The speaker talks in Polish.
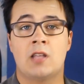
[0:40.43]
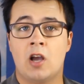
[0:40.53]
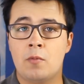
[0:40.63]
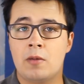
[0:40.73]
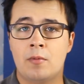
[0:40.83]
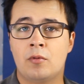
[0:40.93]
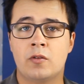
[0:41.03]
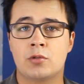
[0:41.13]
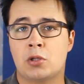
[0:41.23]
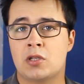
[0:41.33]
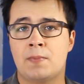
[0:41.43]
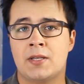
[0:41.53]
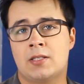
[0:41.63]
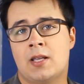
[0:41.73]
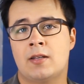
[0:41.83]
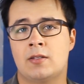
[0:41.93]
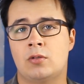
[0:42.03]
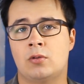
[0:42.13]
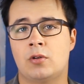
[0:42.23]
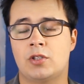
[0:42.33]
Znajomi mi mówią, że to jest bez
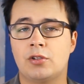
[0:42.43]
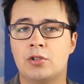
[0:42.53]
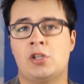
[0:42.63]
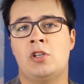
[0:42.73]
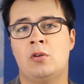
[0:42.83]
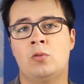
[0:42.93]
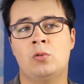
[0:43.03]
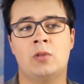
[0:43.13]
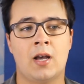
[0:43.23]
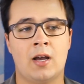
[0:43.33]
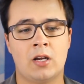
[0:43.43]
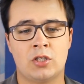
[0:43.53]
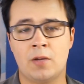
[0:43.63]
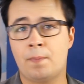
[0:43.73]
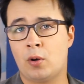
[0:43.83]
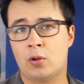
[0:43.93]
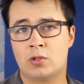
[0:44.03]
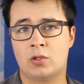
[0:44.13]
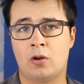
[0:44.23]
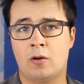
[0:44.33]
sensu, że to się nie uda, że po
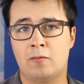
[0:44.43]
co.